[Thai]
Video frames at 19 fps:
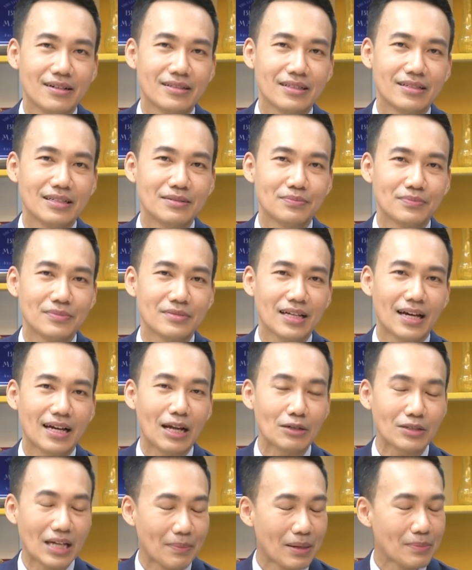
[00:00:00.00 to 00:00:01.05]
ที่ถ้าเรา
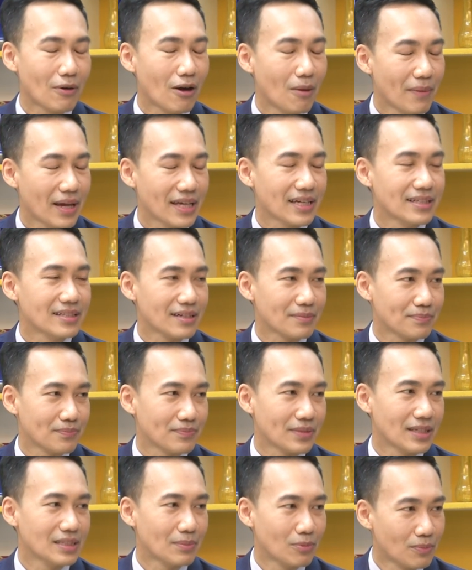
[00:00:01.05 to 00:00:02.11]
ทำให้พ่อแม่ท่านจะ
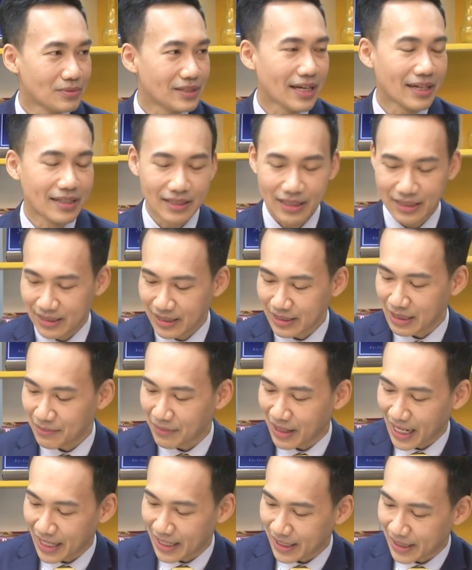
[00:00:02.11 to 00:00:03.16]
ท่านจะภูมิใจเรื่องนี้
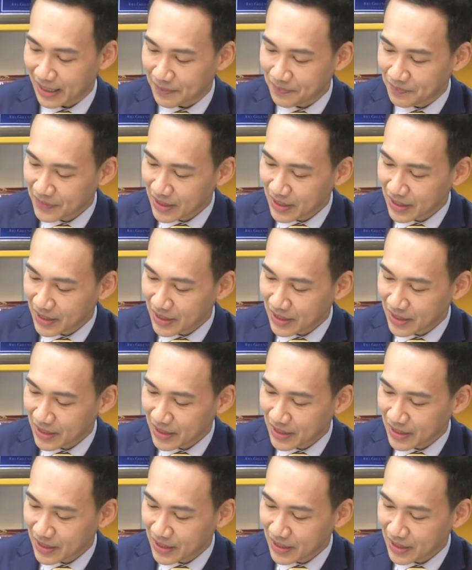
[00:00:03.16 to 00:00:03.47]
มากนะครับ